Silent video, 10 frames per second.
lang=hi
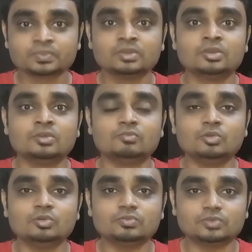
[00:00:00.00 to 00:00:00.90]
वो
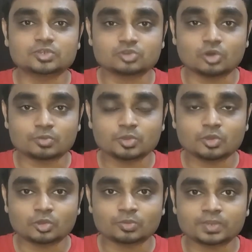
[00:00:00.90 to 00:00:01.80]
स्कॉर्पियो
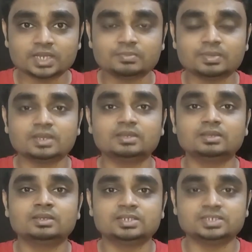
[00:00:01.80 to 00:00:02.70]
ऑटोमेटिक में
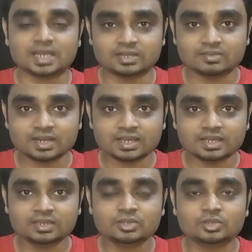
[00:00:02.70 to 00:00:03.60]
जाने वाला है
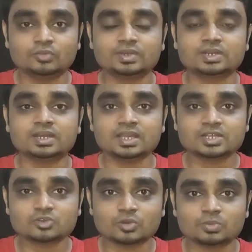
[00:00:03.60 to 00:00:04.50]
तो फिर नया
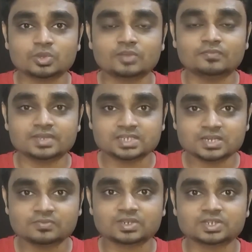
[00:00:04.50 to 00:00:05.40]
स्कॉर्पियो का
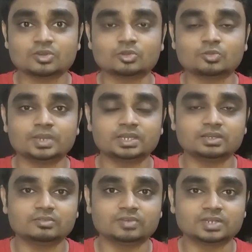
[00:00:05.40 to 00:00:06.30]
फेसलिफ्ट वर्जन ऑटोमेटिक
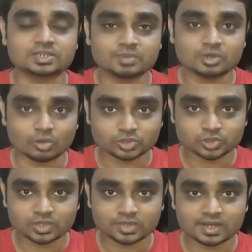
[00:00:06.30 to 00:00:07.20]
वर्जन में लॉन्च
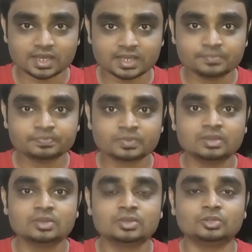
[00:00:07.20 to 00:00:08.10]
होने वाला है
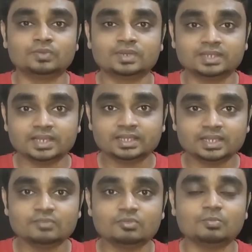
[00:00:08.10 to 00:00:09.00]
तो फिर देखते हैं
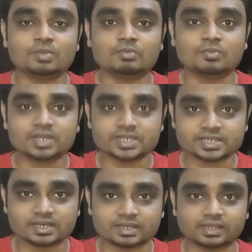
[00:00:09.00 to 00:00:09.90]
वो परफॉर्म कैसे
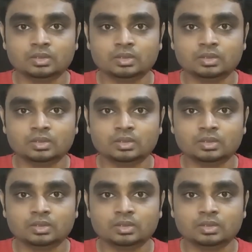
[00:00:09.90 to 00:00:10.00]
करता है